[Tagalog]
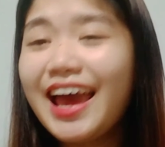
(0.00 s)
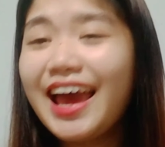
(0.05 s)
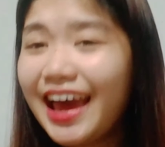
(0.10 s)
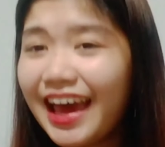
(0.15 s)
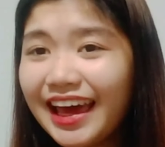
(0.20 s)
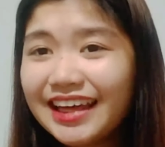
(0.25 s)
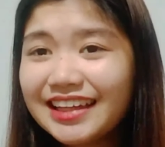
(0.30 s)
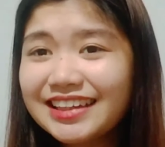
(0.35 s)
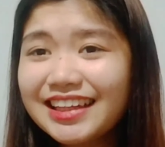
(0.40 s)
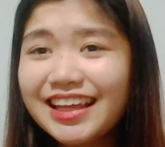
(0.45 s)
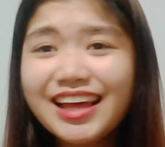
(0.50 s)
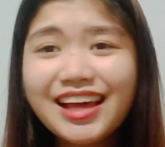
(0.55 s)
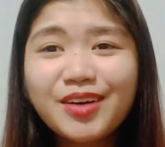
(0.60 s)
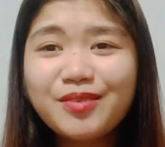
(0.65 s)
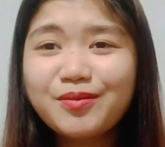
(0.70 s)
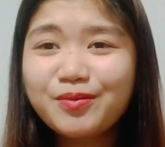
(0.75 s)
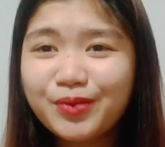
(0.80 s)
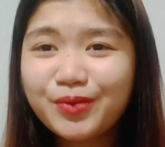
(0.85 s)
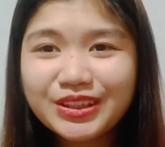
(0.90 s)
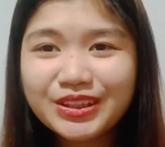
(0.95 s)
And
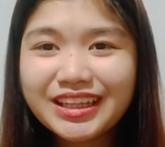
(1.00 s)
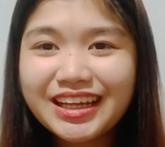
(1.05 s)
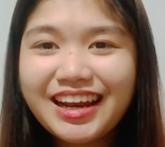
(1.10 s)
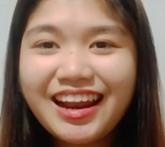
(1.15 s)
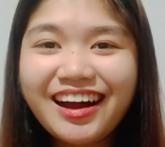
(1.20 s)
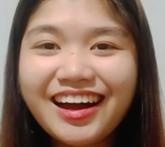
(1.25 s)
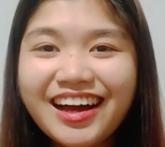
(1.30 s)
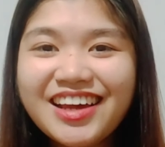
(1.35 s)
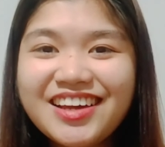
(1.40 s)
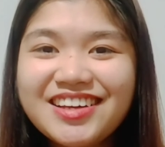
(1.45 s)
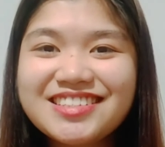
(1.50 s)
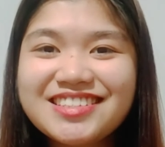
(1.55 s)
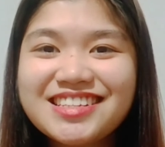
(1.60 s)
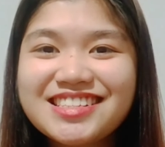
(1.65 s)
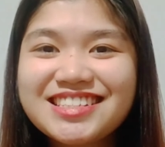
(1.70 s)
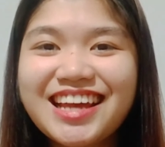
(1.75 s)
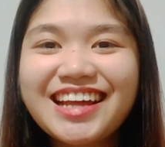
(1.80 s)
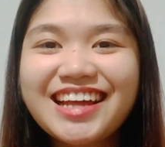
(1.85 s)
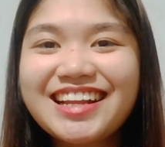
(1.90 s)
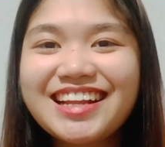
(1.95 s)
punta lang kayo sa
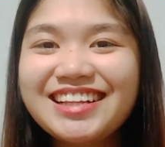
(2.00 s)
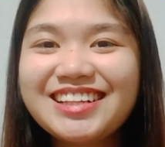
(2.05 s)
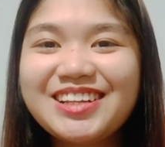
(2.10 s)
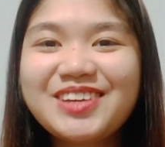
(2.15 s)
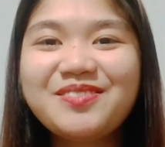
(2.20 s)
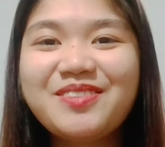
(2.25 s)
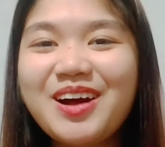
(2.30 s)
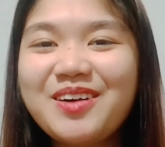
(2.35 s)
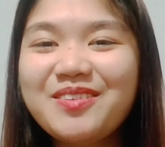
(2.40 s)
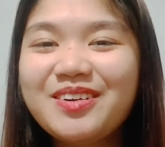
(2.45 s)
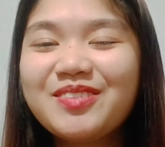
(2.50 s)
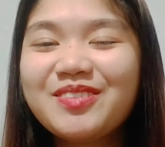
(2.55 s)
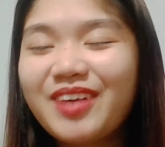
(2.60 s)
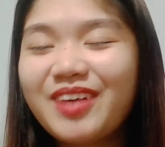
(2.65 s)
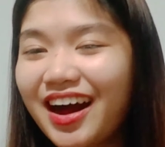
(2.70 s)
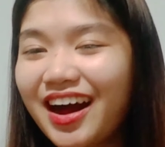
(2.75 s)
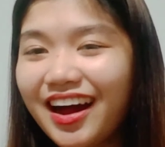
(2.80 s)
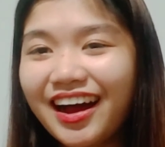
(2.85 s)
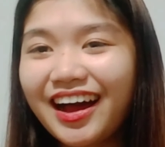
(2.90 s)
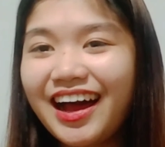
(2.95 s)
channel ni Mama,
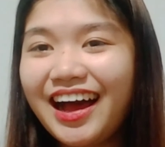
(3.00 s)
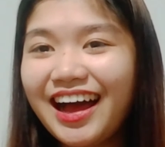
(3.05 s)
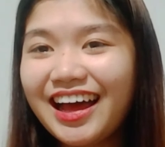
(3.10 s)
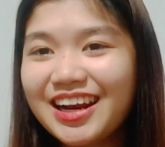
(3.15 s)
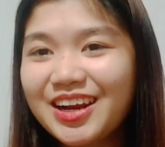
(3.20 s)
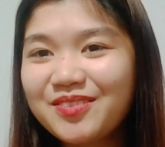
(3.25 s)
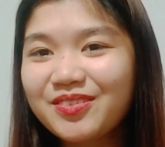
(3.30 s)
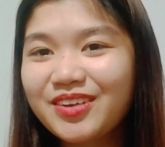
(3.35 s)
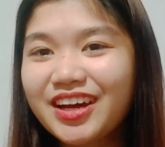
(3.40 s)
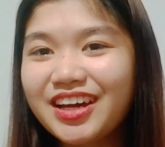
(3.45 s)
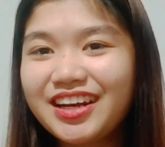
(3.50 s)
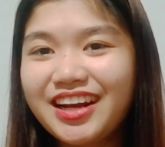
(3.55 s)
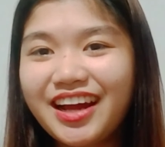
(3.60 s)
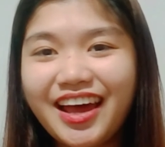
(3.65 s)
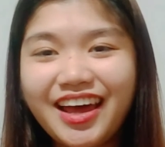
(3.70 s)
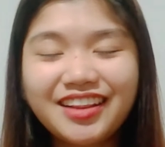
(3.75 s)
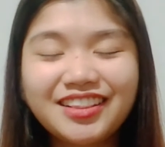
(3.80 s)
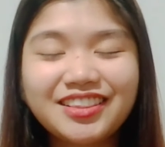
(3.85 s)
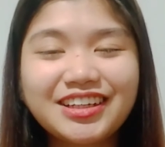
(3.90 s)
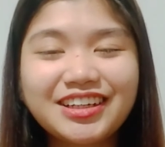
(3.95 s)
makakahanap kayo ng
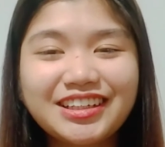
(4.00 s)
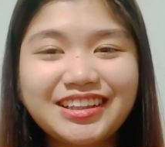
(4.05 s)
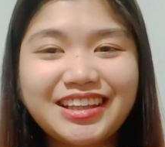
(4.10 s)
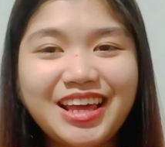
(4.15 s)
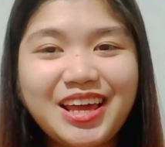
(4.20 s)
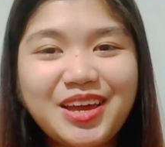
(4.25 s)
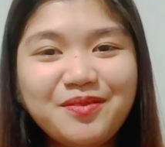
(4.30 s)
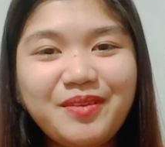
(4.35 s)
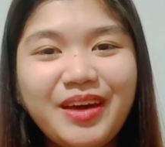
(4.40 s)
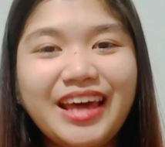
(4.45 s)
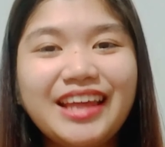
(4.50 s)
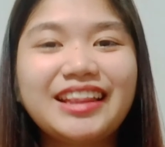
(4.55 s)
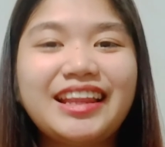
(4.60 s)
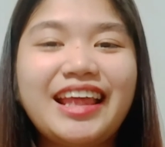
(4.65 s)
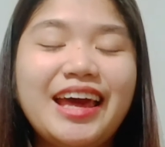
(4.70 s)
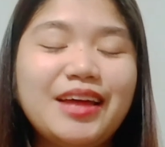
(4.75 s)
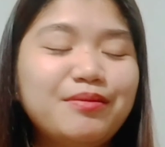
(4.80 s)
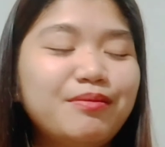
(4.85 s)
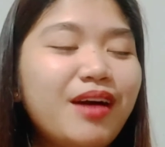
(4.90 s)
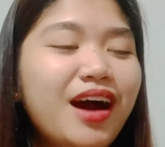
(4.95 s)
entertainment
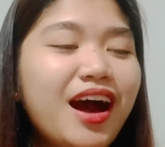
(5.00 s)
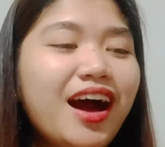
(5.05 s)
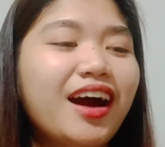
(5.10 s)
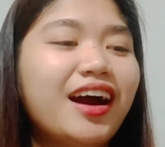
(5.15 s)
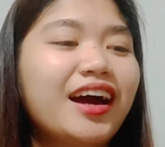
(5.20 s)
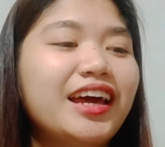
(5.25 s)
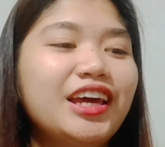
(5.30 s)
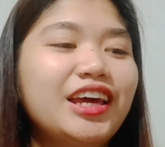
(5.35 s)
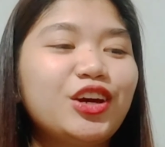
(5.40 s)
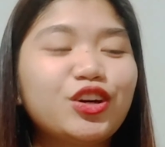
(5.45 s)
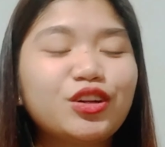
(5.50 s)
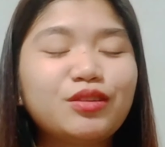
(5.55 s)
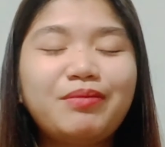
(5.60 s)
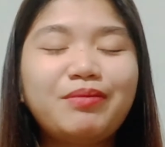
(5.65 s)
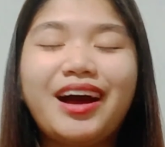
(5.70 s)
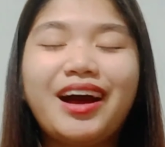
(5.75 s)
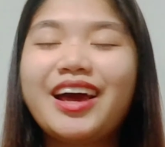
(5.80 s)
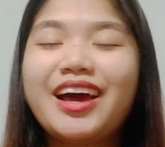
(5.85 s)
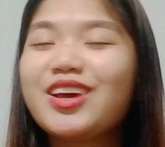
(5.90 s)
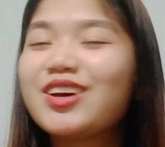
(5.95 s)
and makakaikot pa
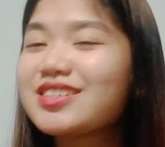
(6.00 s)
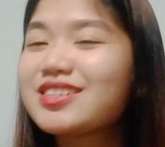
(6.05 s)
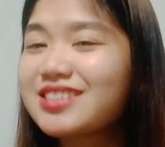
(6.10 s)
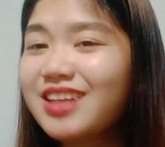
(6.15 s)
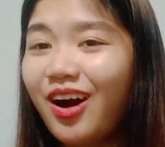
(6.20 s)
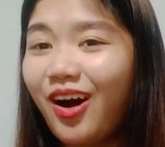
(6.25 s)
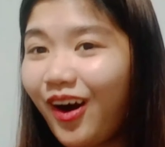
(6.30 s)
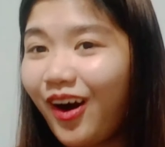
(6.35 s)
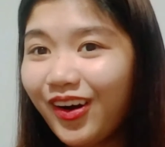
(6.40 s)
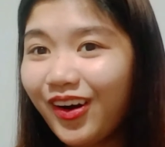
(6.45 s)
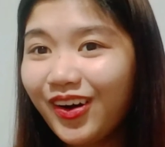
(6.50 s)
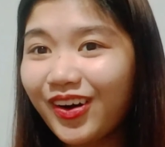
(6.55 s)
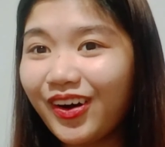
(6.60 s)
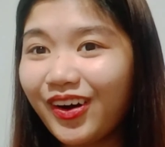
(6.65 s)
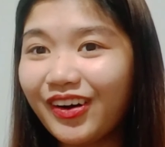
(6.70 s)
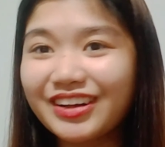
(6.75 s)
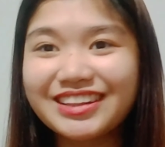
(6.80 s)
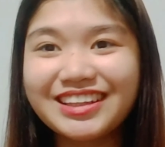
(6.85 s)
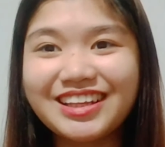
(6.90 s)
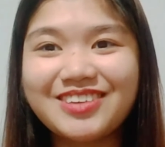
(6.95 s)
kayo sa Hong
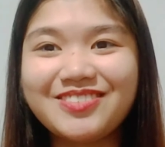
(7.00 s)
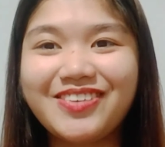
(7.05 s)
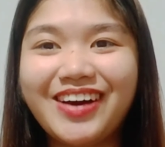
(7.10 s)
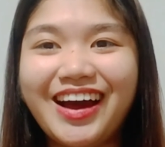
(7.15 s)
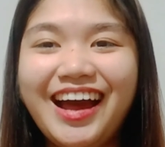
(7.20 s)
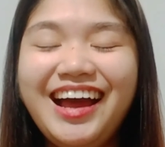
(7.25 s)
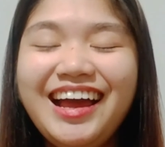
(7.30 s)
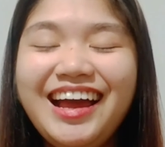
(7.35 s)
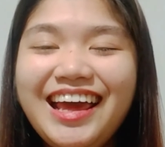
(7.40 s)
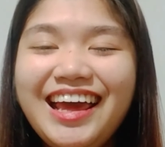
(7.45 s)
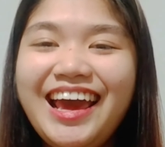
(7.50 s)
Kong, di ba?